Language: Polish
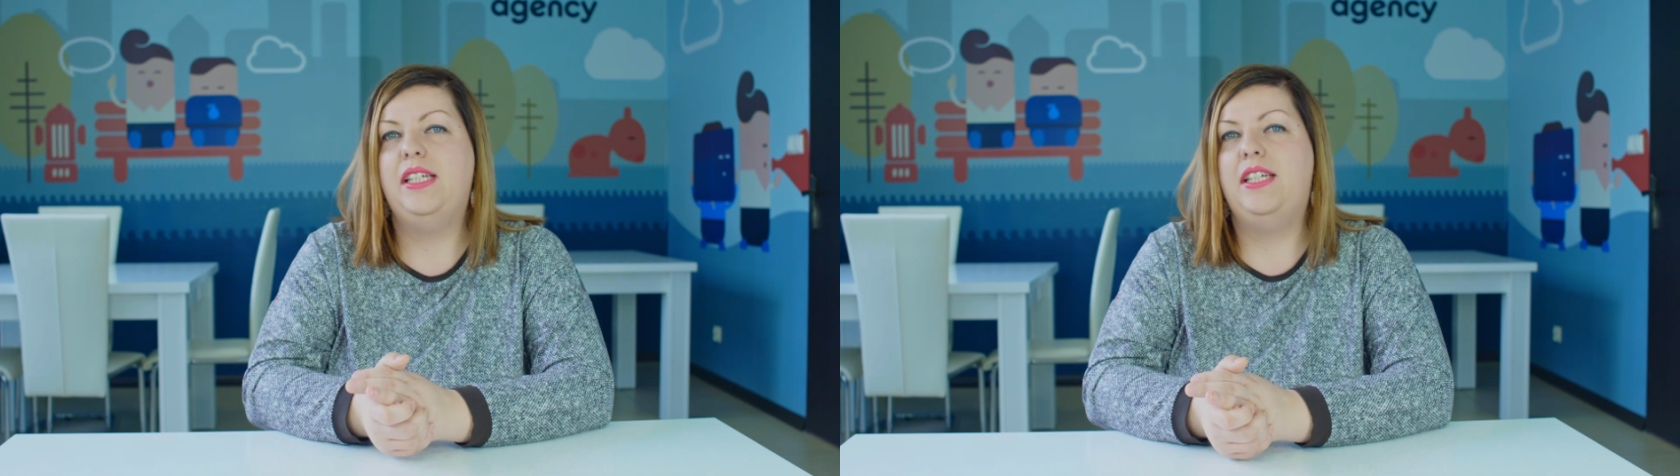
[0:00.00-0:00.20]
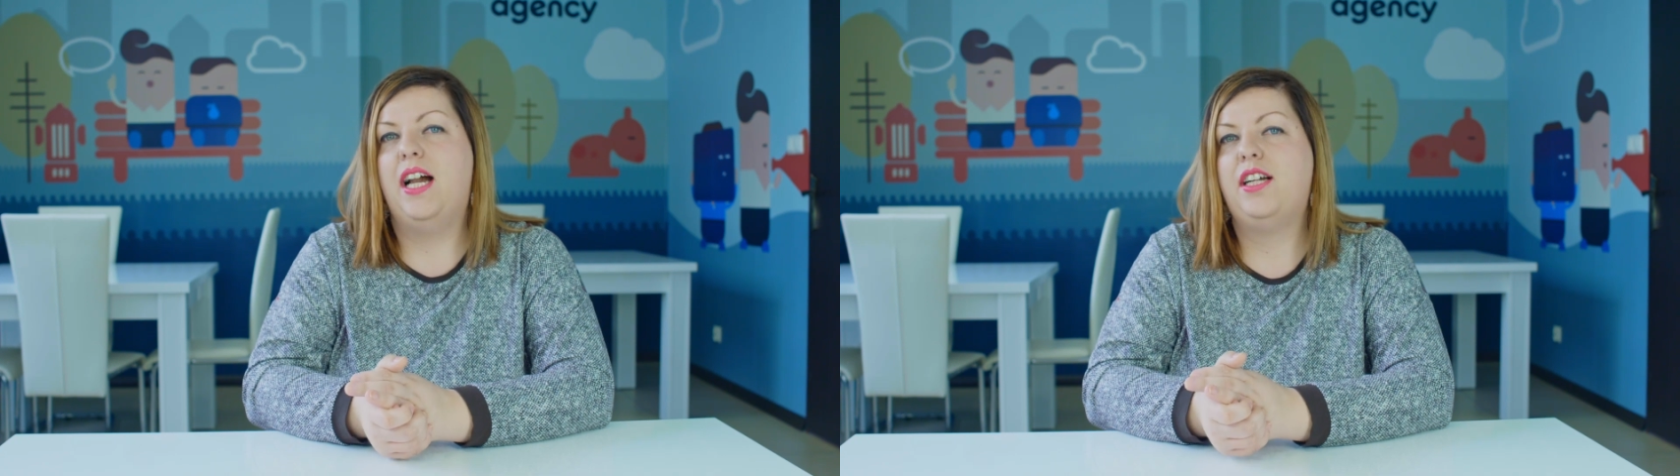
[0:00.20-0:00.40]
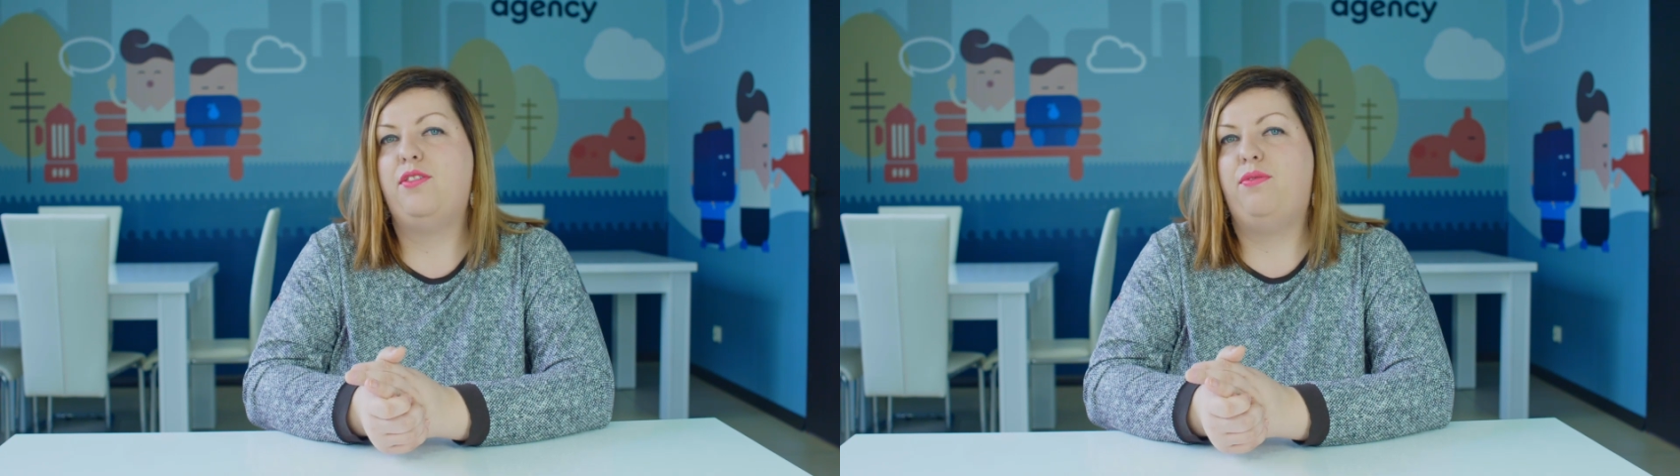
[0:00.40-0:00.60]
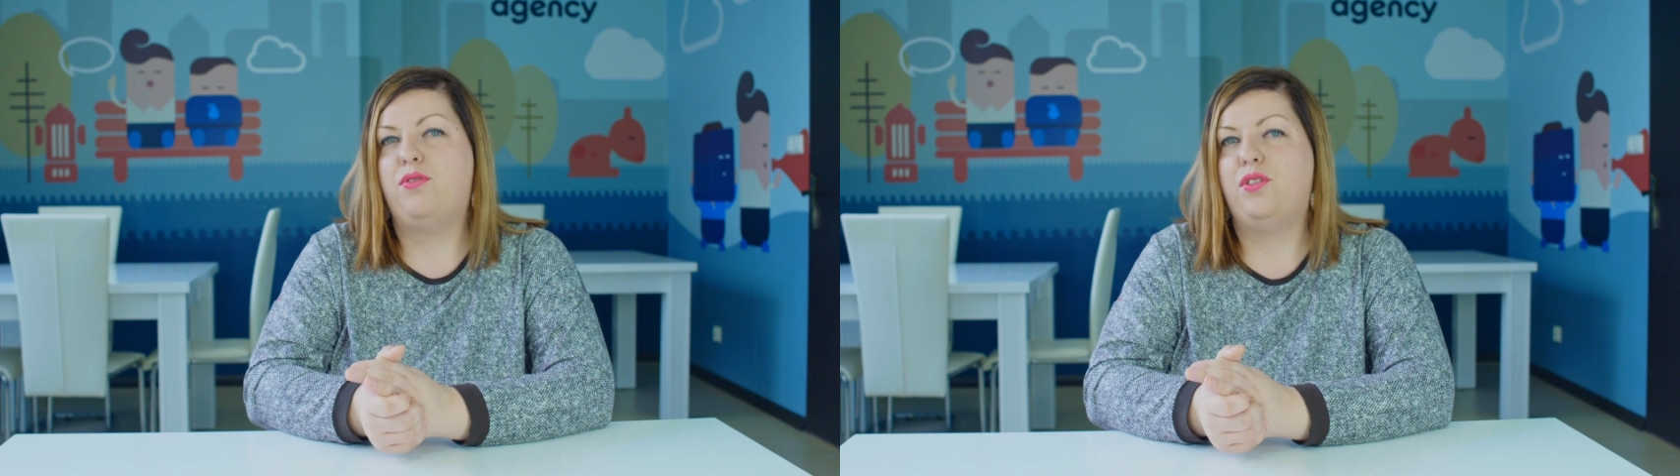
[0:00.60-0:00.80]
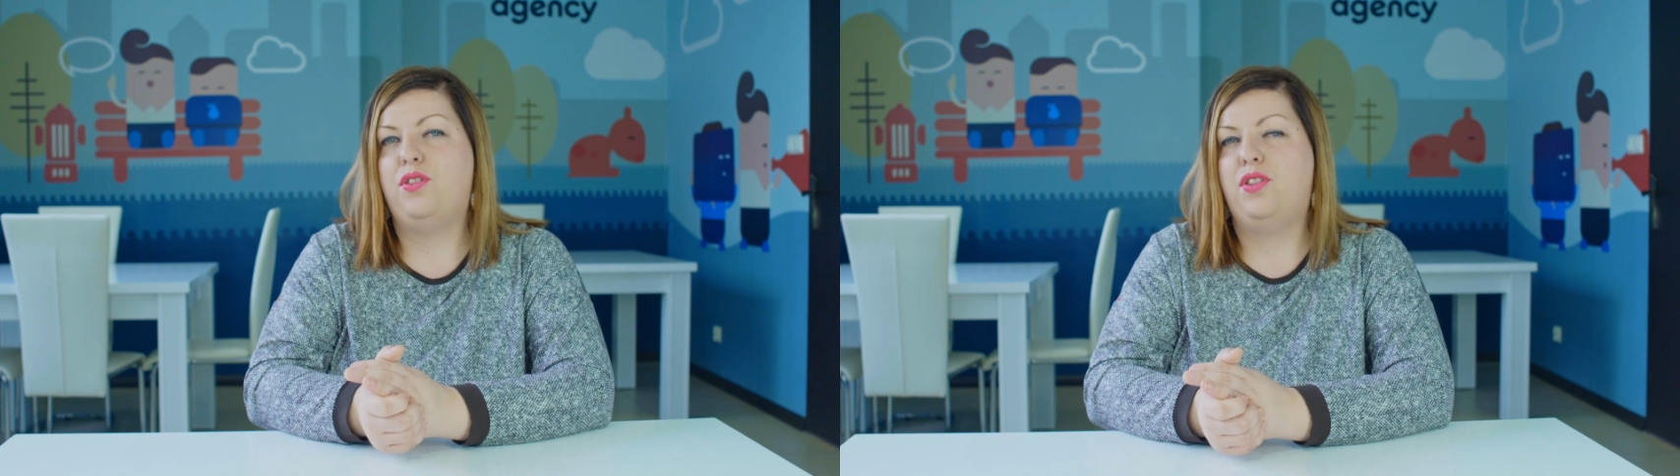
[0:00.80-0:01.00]
i jak
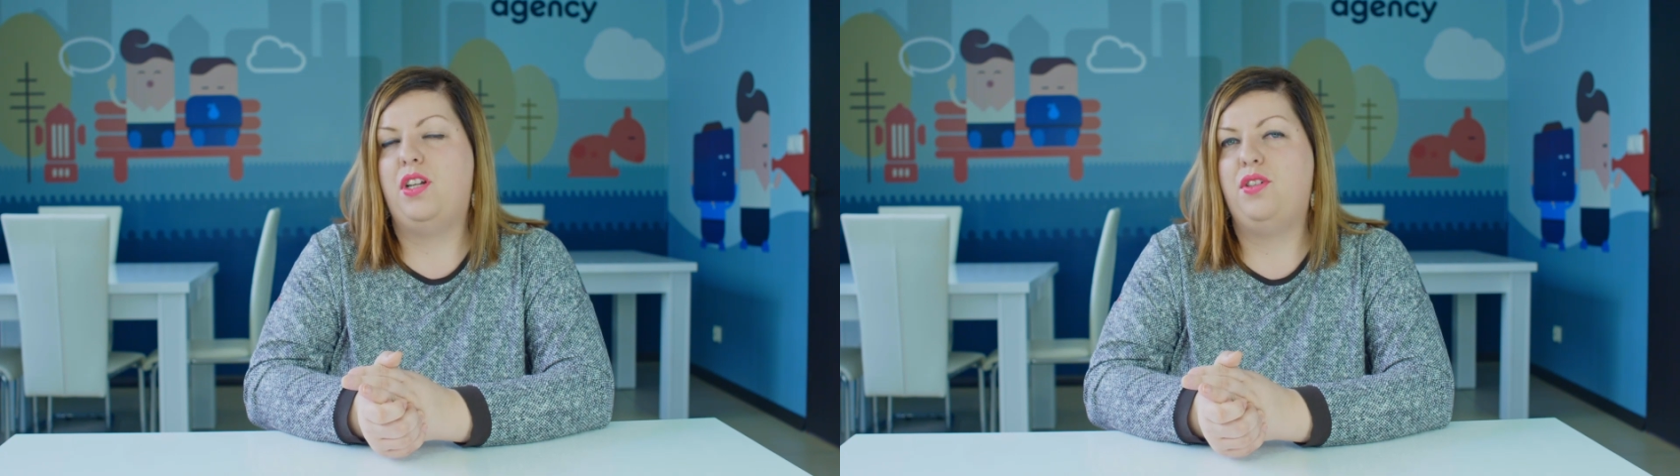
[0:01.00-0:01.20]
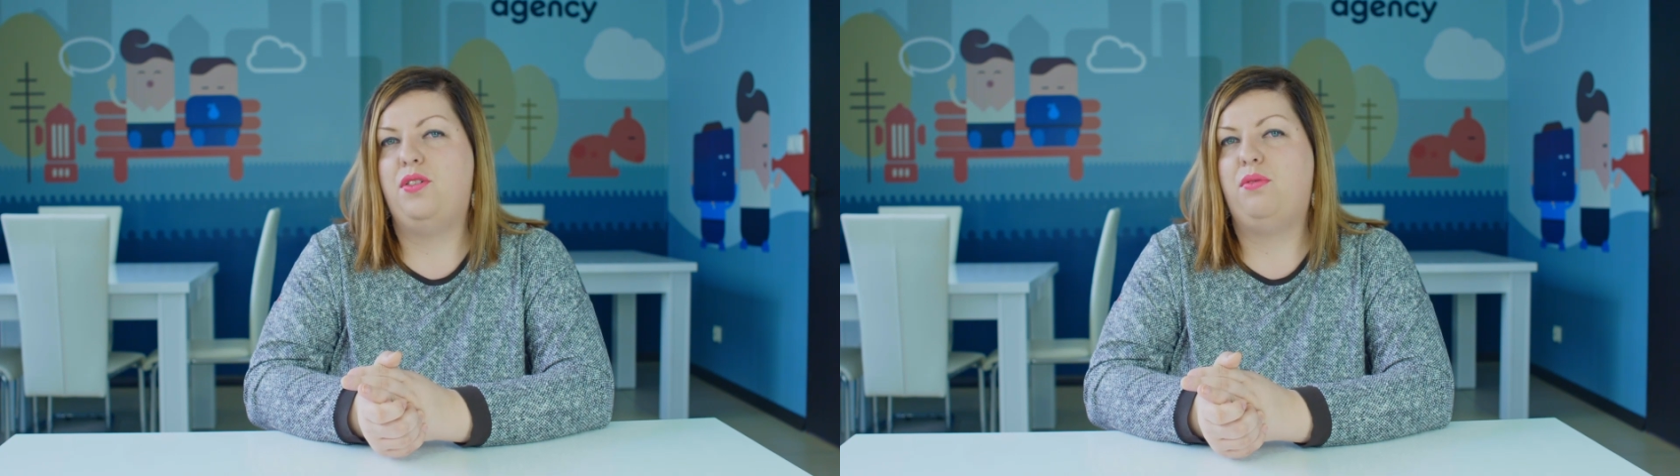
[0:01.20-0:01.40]
tworzyć treści,